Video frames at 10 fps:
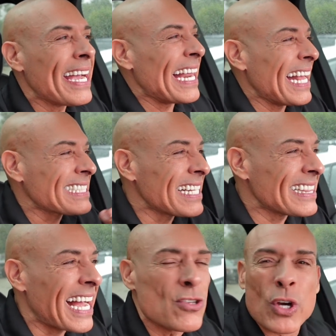que le
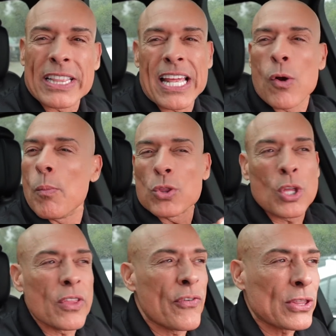hacen daño, que tienen un
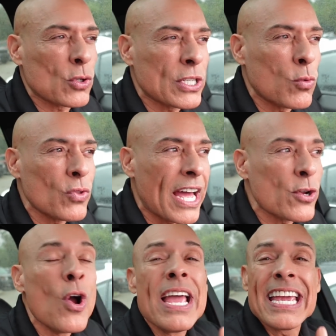montón de efectos
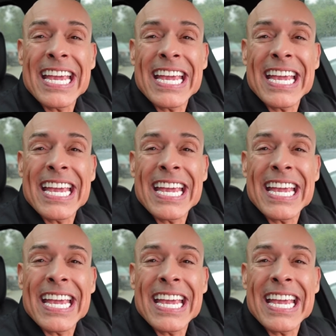secundarios